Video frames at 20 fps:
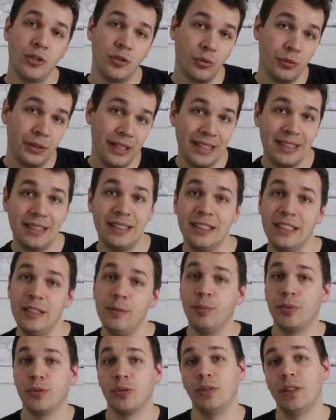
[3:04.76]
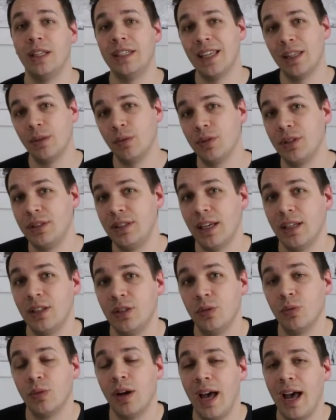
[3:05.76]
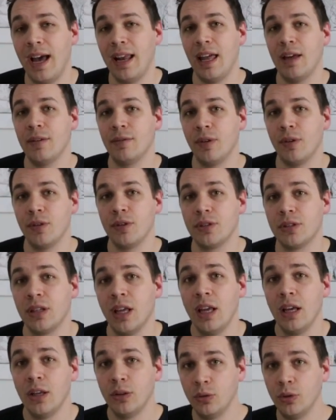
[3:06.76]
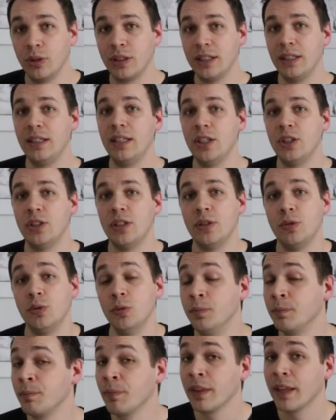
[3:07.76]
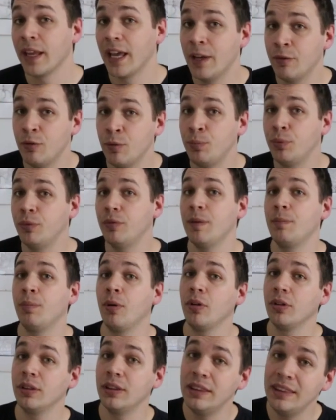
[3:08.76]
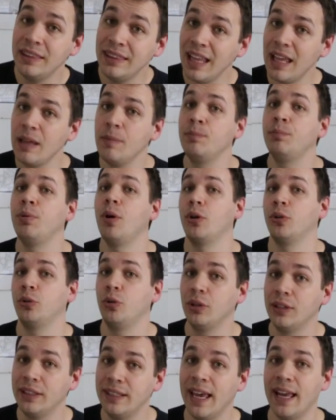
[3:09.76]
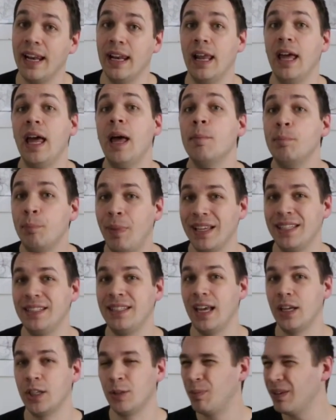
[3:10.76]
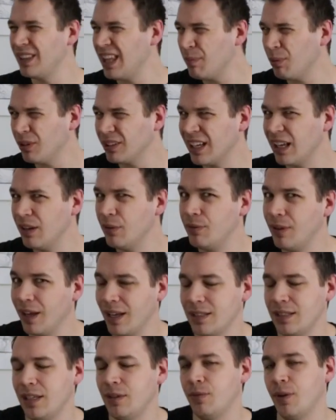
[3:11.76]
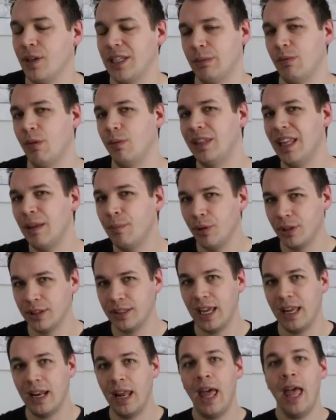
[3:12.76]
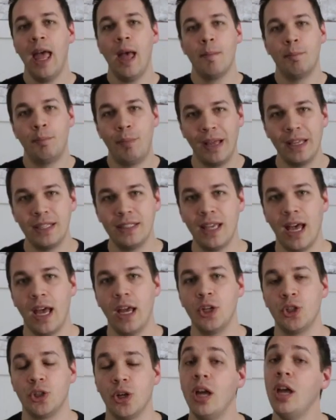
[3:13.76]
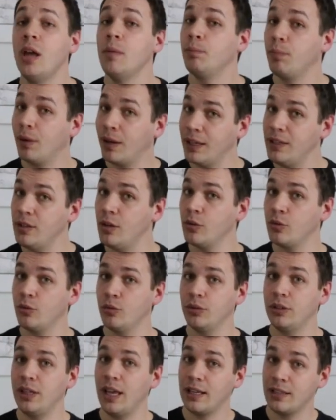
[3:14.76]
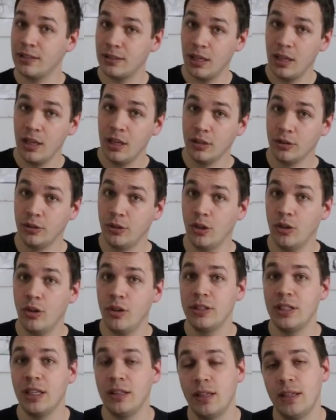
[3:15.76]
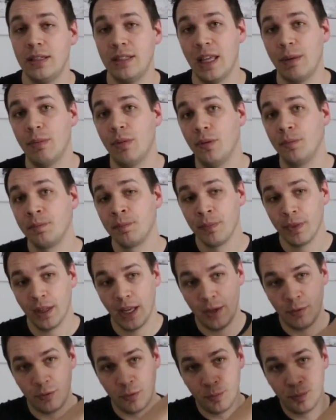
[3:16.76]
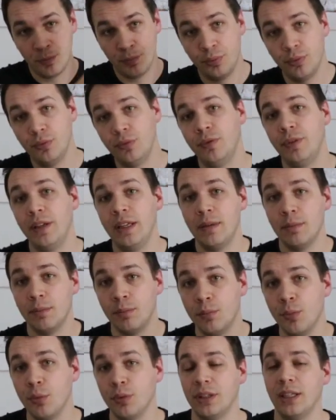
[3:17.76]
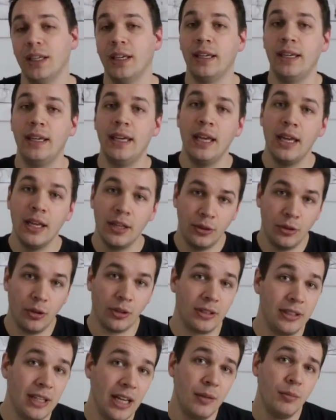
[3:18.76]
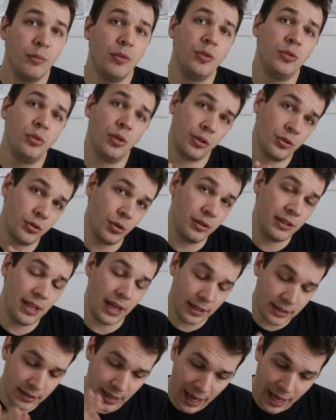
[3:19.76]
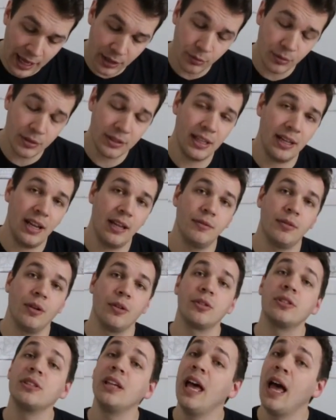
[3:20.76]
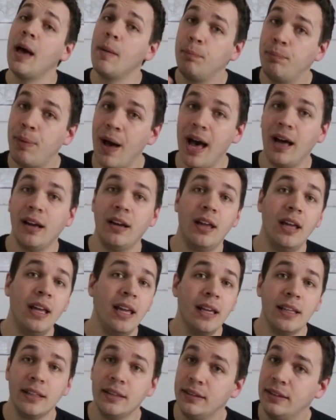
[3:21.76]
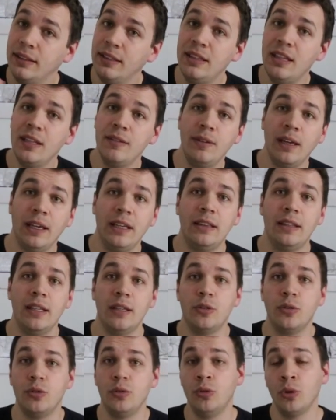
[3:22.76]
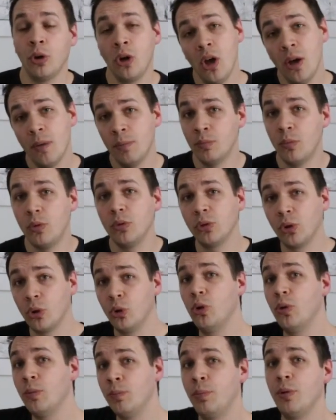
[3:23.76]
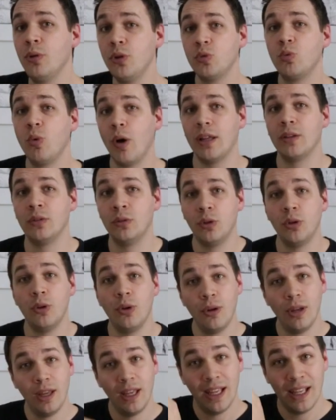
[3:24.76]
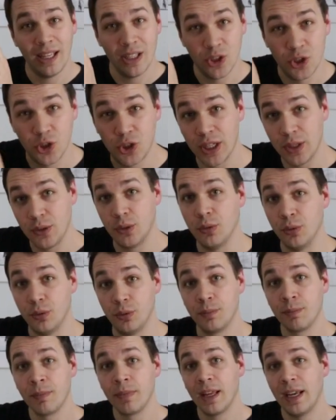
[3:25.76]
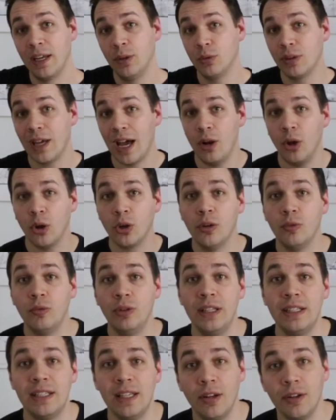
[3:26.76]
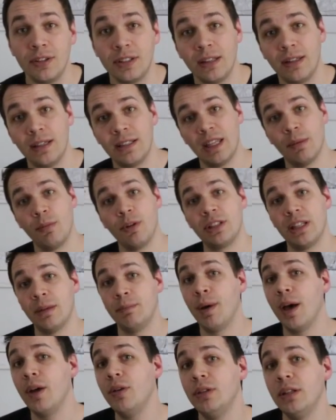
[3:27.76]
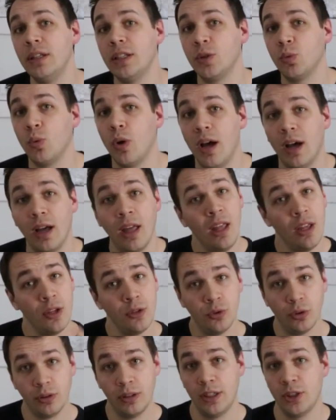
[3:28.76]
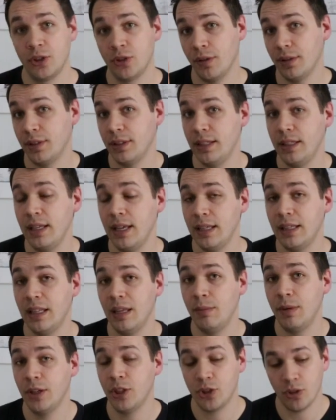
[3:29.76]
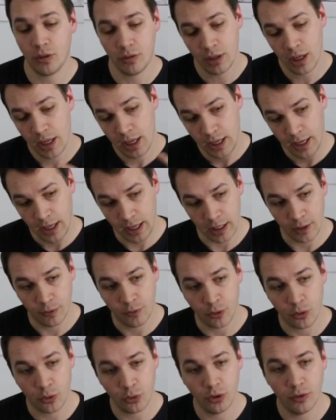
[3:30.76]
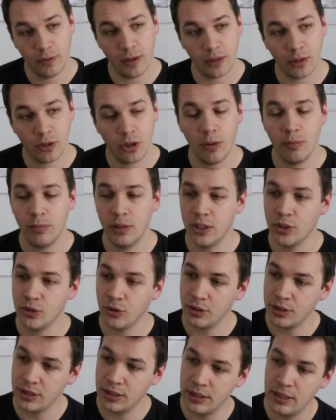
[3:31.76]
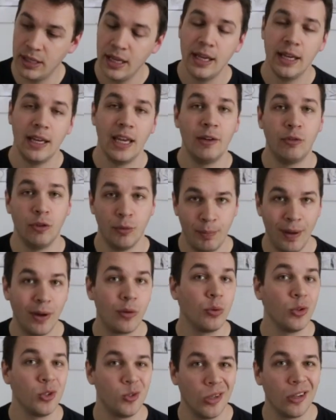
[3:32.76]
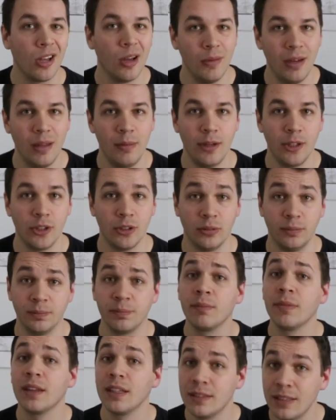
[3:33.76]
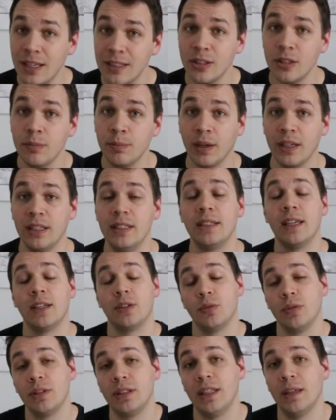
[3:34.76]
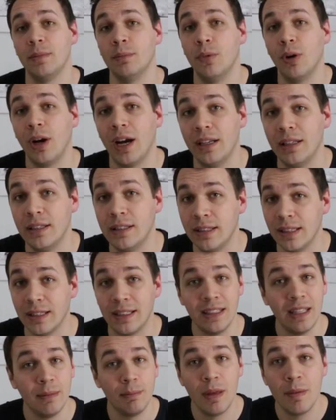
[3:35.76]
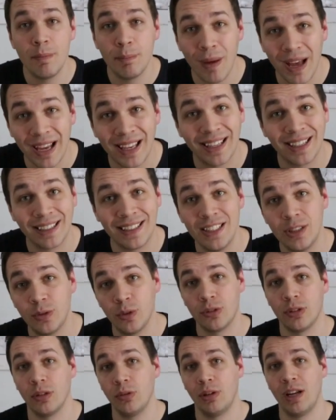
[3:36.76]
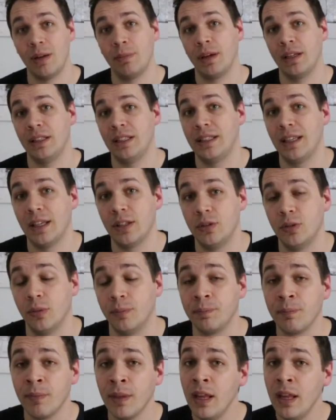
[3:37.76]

sont des types, sont des annonciations à l'avance de qui est Jésus. Et vous pouvez prendre n'importe quel passage, pas n'importe quel verset forcément, mais n'importe quel passage pris en contexte dans l'Ancien Testament et vous pouvez montrer dans quelle mesure ce texte annonce à l'avance, parle d'idées vérités sûres, montre le besoin de Jésus. Et donc alors que vous lisez l'Ancien Testament, c'est pas une histoire sur des gentils et des méchants, et il faut qu'on devienne comme les gentils, et il faut pas qu'on soit comme les méchants. Ça, c'est une prédication qui est moraliste et qui ne met pas Christ au centre de la prédication.